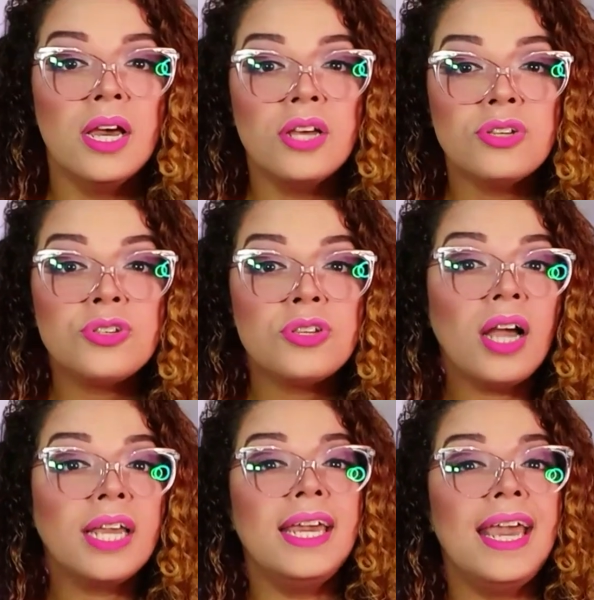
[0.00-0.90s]

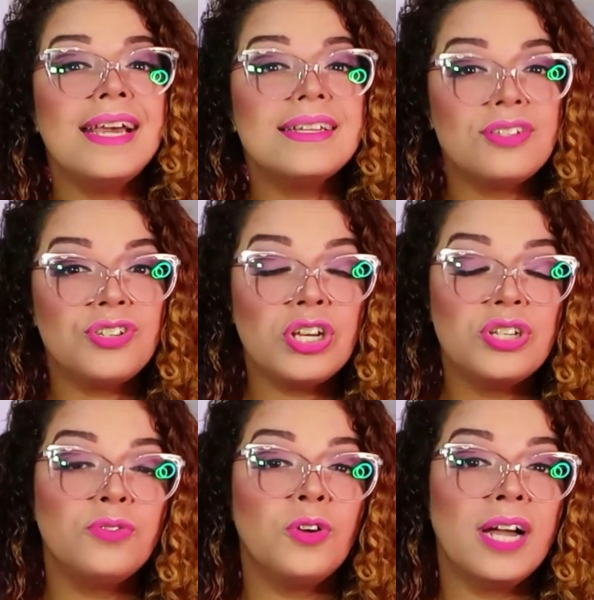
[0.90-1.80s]
Só que este
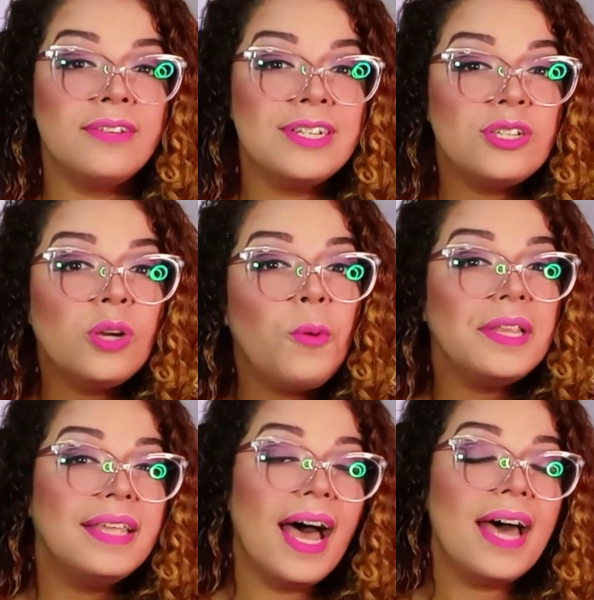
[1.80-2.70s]
advogado, esse
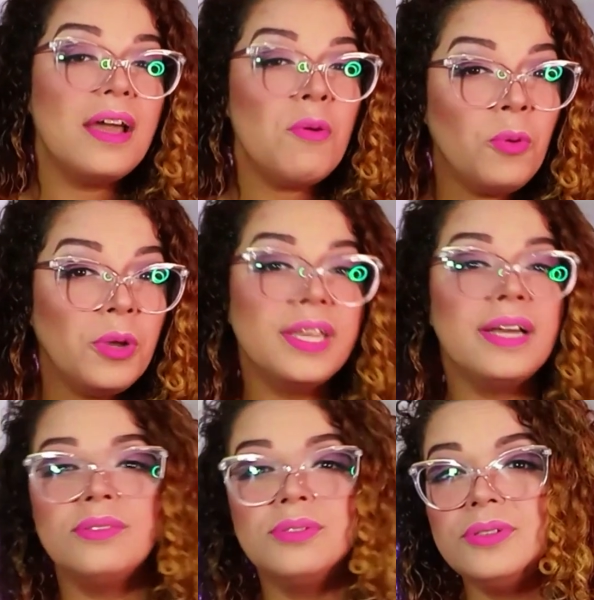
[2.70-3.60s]
cuidar é um
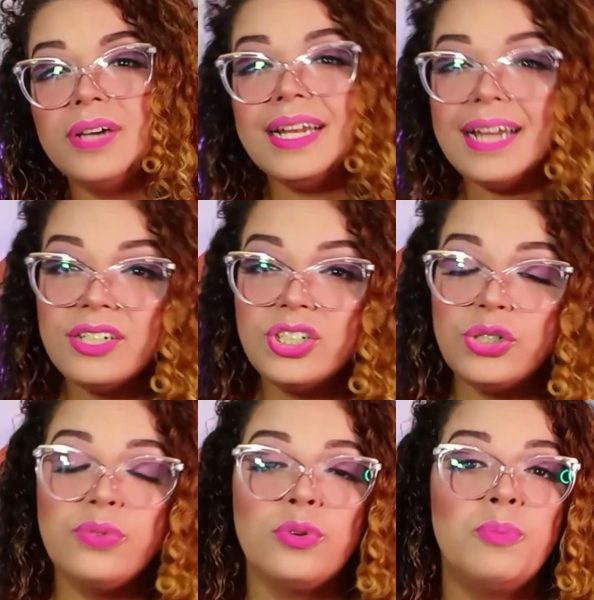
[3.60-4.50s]
cuidado
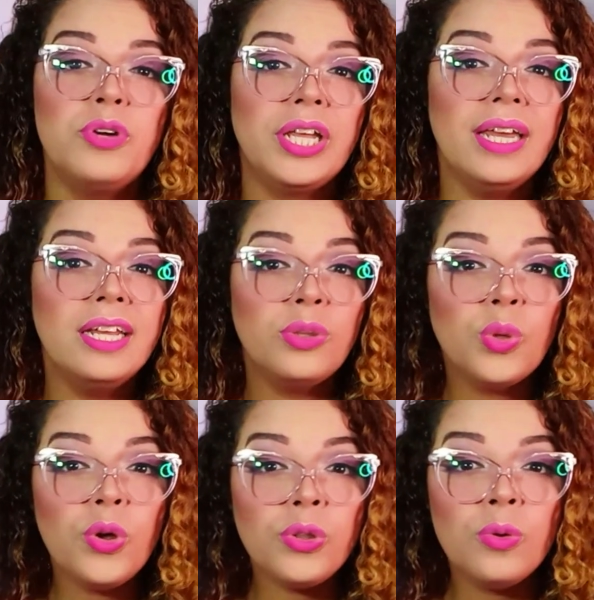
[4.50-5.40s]
relativo, porque ele
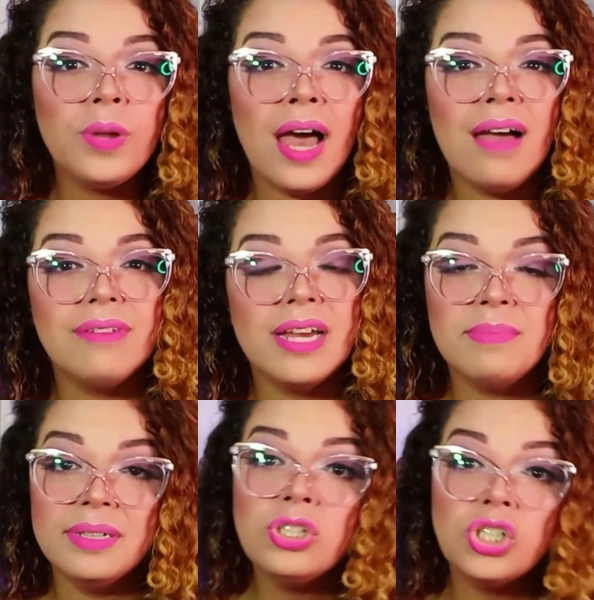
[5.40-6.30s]
torturava e
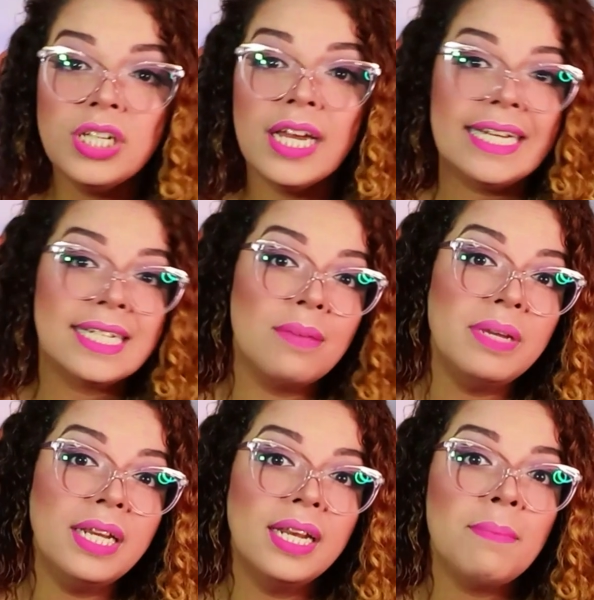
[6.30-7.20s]
mantinha essa
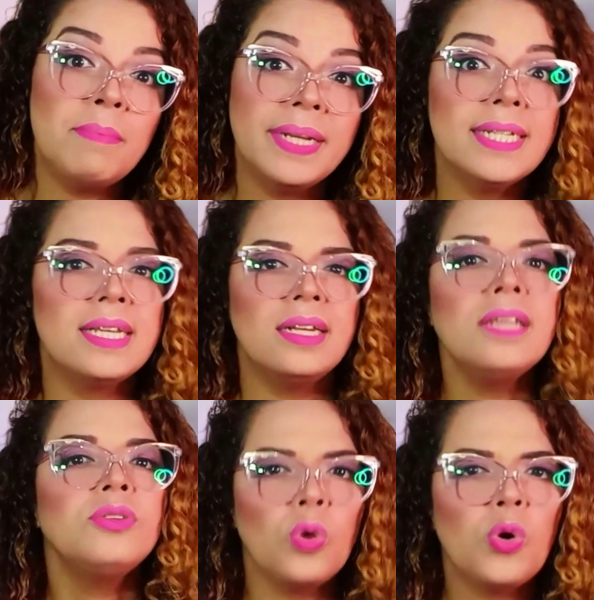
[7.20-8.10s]
menina presa
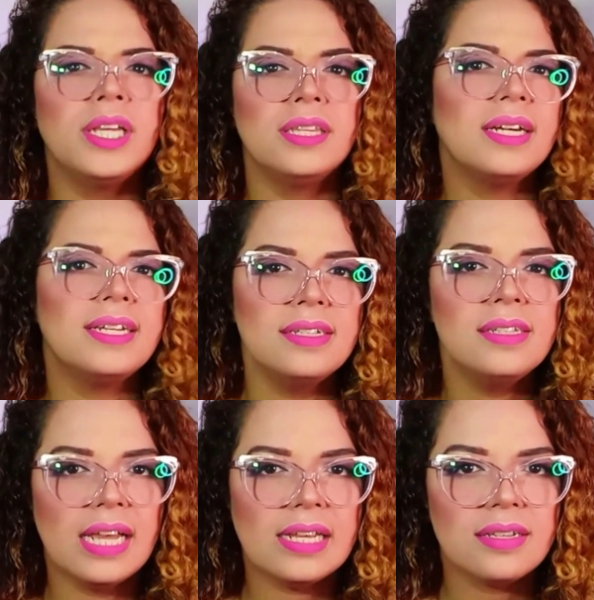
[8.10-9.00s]
na torre da
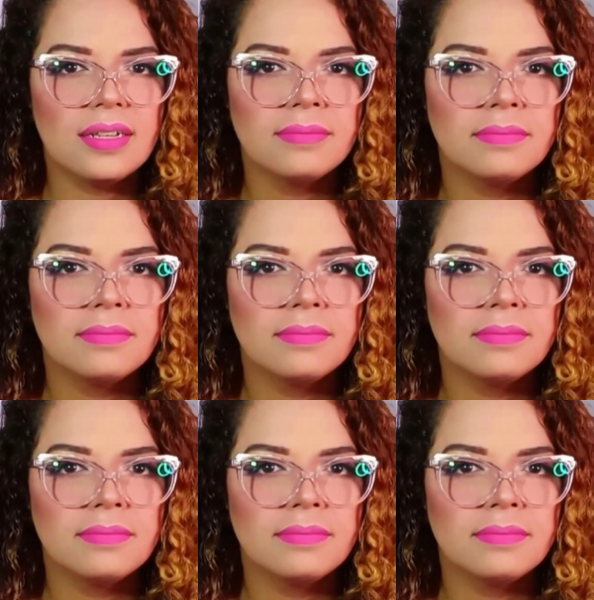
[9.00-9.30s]
residência.